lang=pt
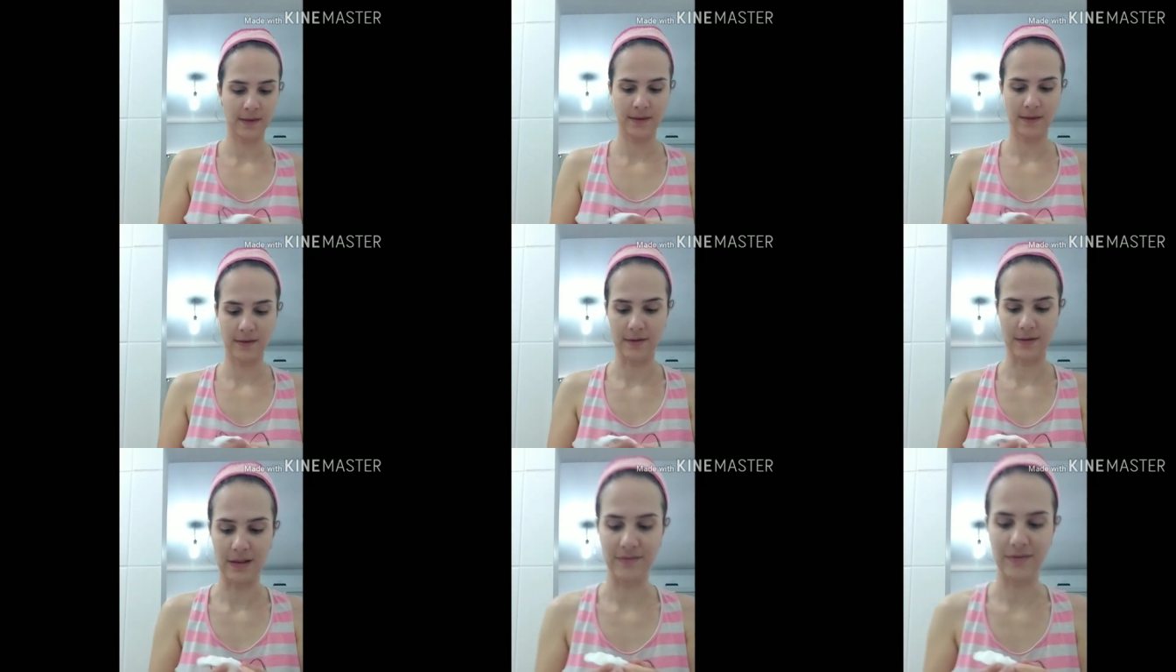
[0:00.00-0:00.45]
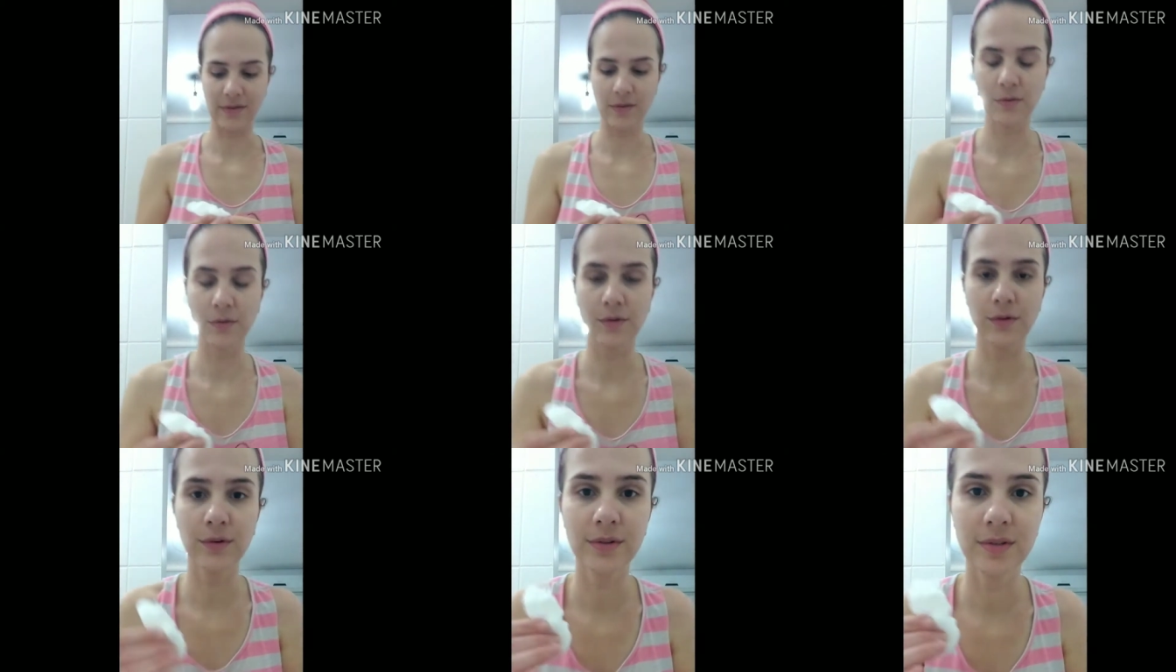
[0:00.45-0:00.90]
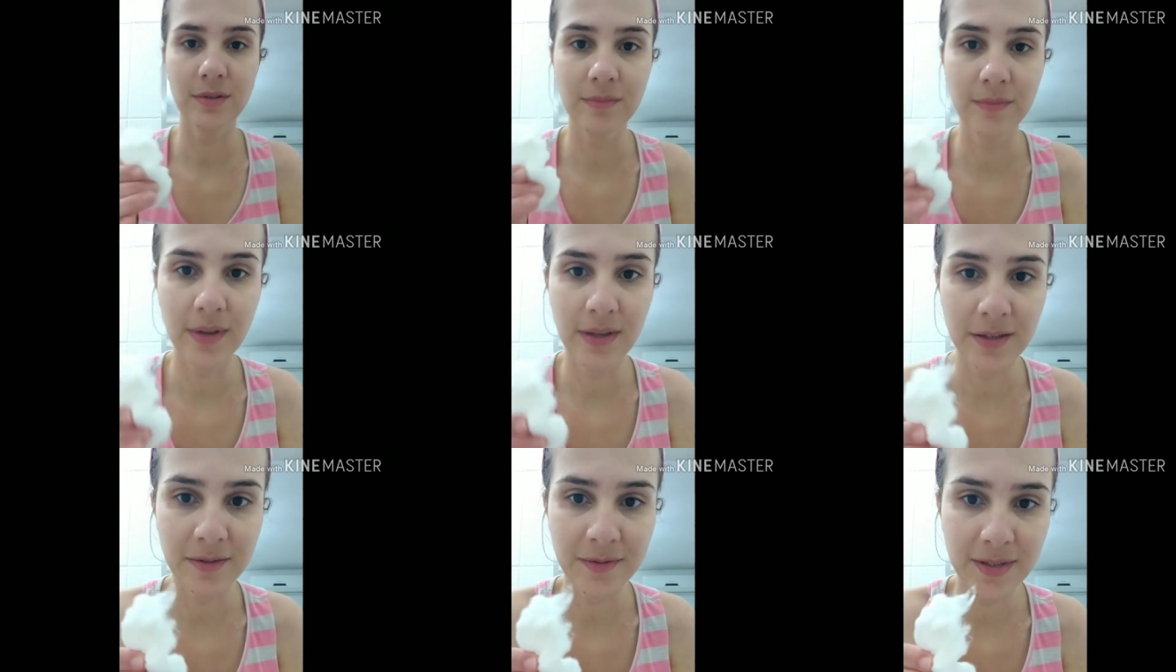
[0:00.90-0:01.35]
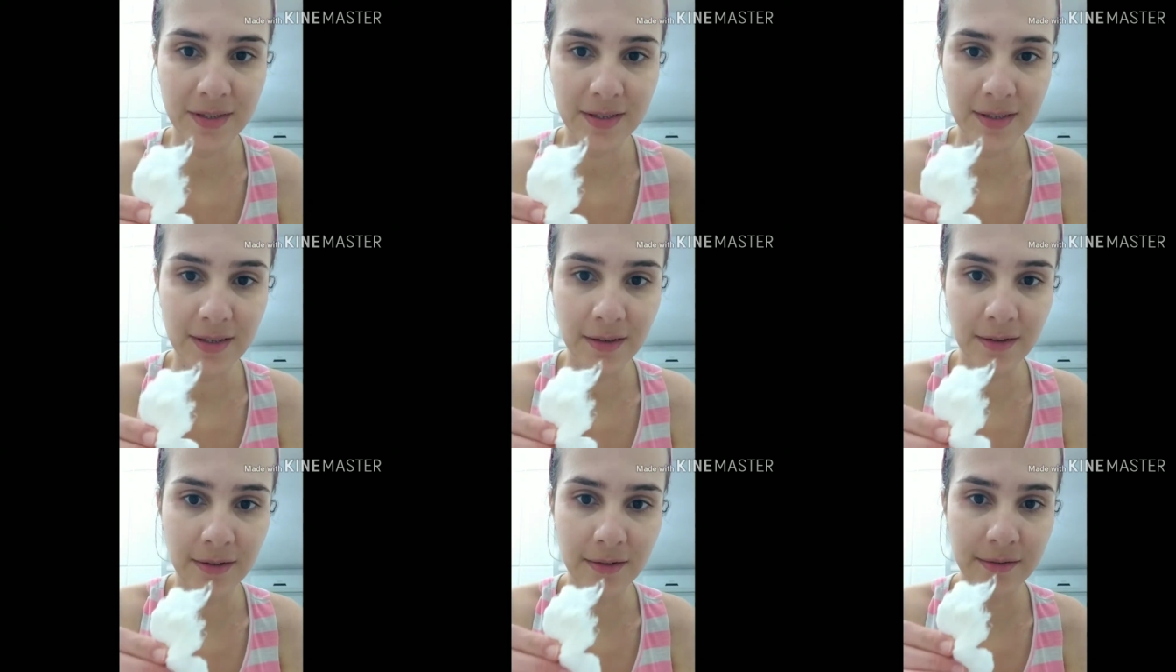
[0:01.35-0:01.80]
E eu lavei o rosto mesmo
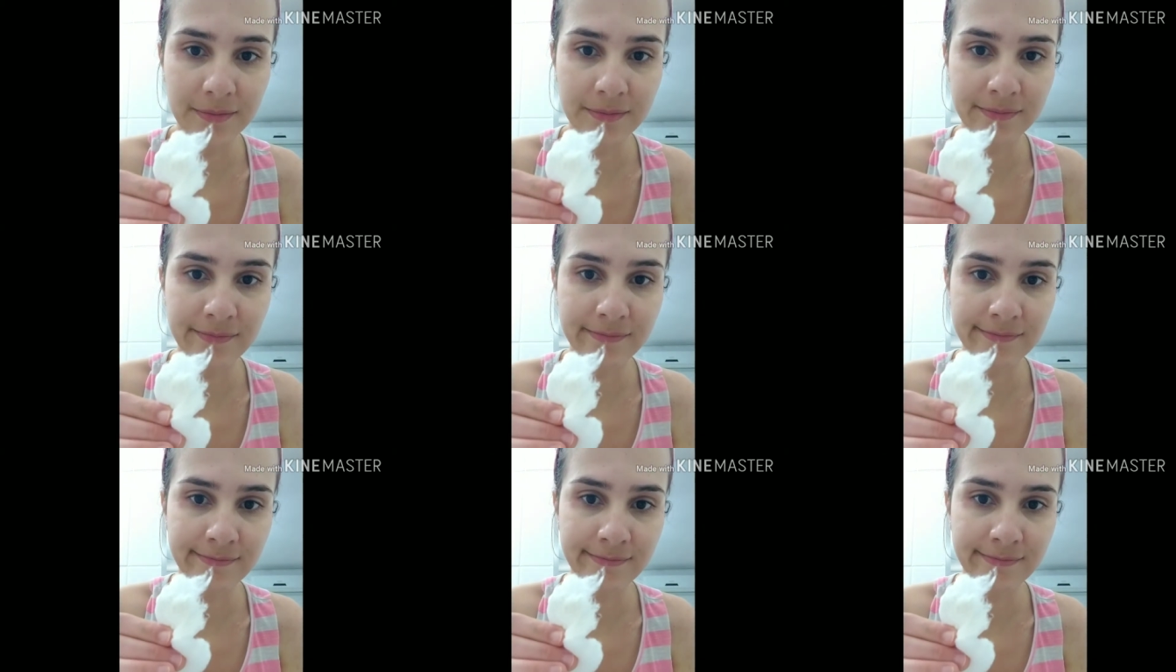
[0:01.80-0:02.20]
assim, ó.